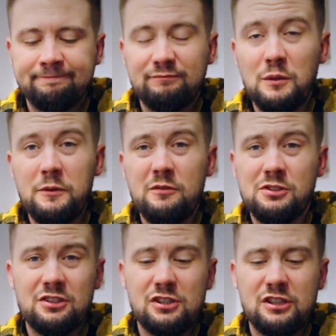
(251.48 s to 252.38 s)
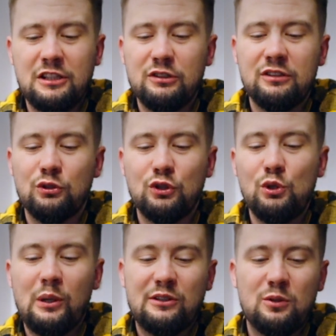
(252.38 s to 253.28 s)
No powiem szczerze, że na te od
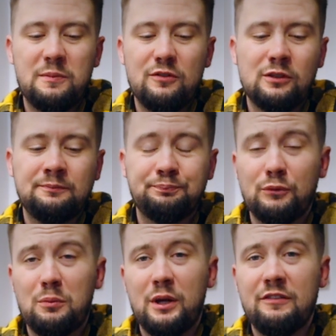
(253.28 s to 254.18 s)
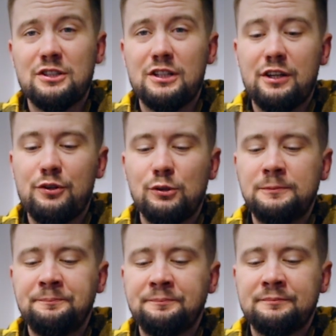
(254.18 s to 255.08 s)
ilu lat to piwo pojawia się na
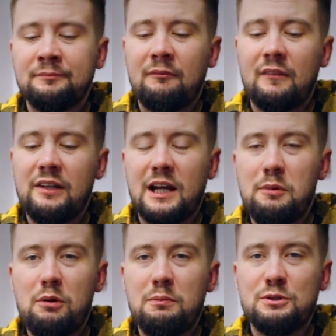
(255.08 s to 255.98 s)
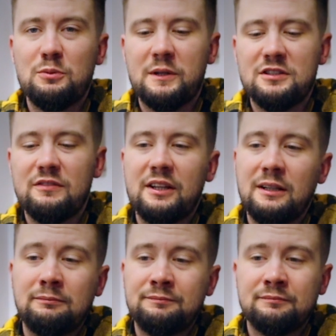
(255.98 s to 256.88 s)
rynku, jak mogło być
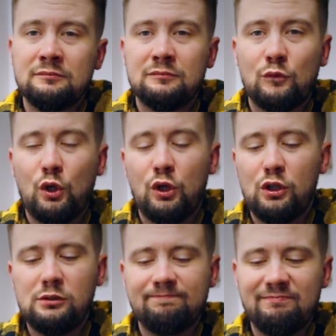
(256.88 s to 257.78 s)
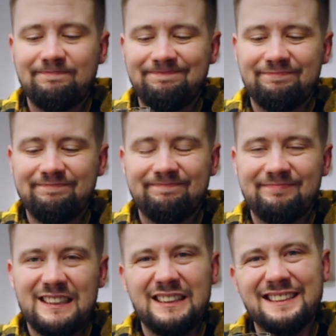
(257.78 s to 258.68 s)
dopracowane, to
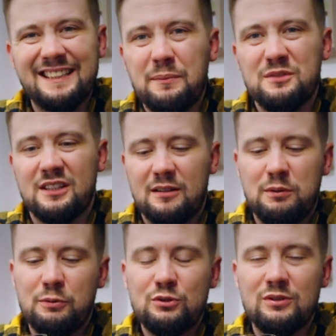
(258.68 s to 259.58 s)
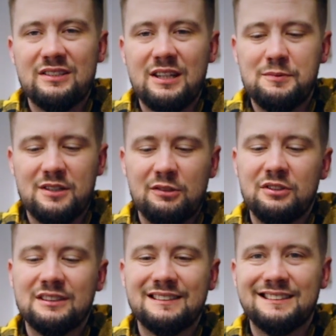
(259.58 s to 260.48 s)
jest kiepskie, po prostu jest kiepskie.
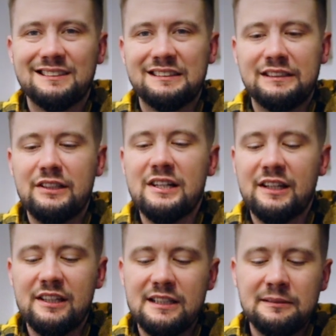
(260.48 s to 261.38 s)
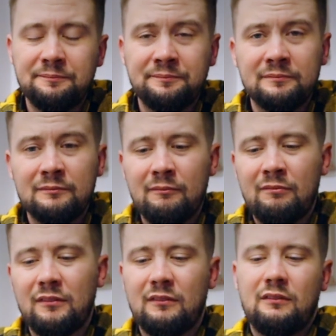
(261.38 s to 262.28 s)
Ono jest y, niejakie.
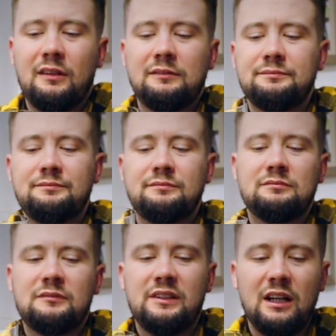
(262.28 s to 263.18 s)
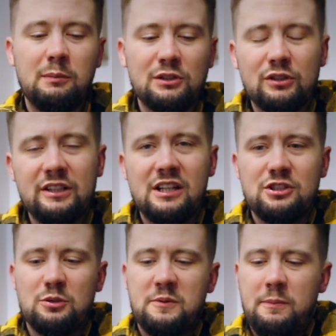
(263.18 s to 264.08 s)
Mm, ja chyba trochę
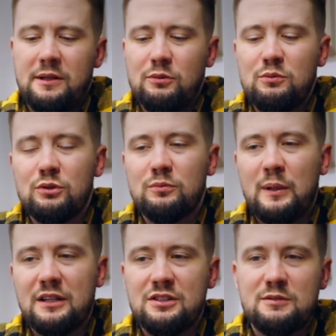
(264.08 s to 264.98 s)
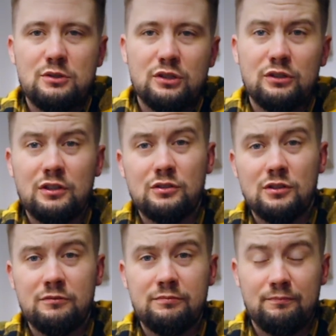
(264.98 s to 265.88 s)
inaczej to pamiętam. Ono było bardziej zbliżone do tego,
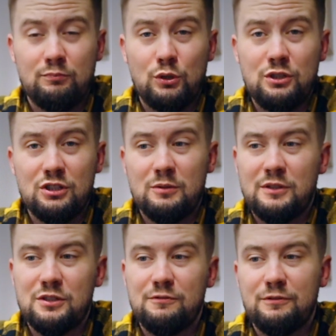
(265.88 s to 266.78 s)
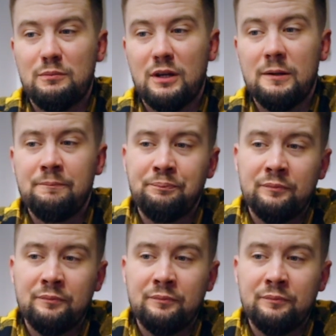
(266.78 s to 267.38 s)
co mogliście zobaczyć w filmie